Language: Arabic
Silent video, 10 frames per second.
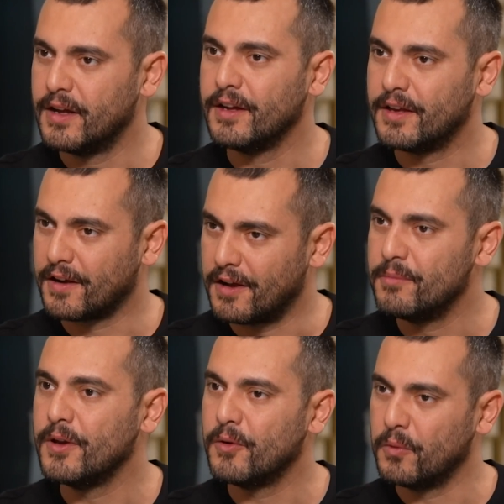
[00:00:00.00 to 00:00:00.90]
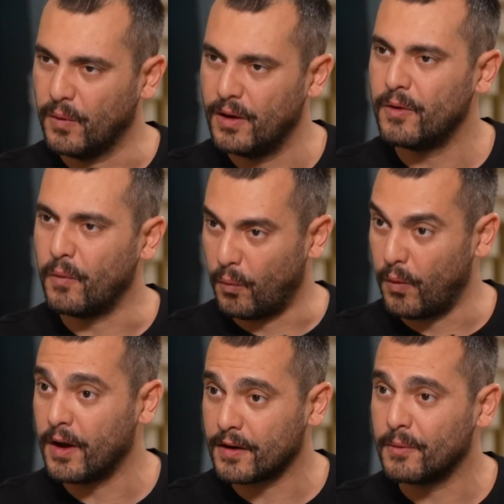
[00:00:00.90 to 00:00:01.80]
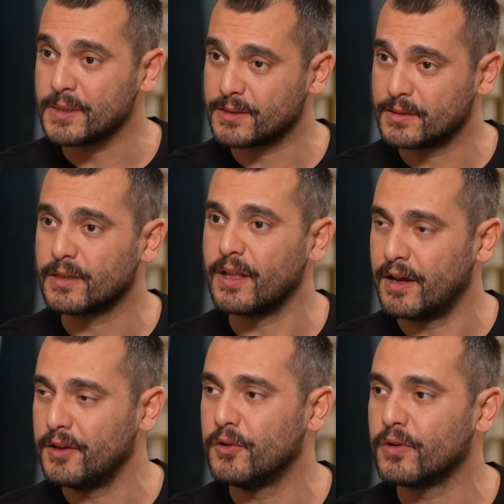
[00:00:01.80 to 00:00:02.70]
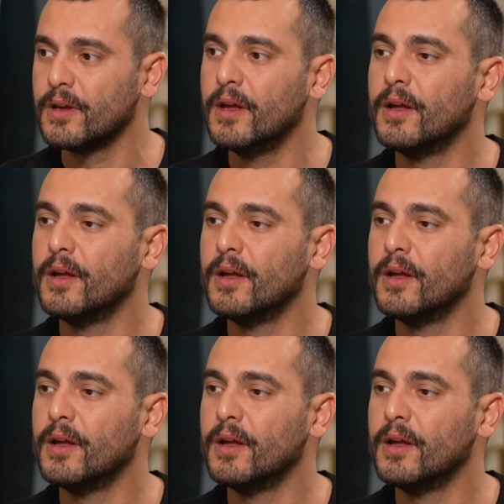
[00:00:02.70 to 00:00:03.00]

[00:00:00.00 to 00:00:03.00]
لها هيك رهبه ووهره بس تلاقيهم